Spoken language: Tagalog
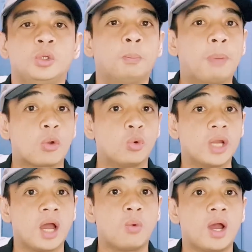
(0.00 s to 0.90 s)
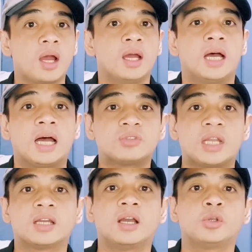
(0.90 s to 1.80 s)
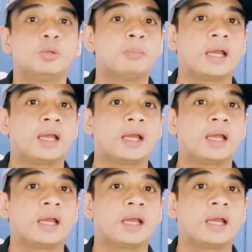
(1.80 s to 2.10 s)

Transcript: yung pag-unawa at talagang yung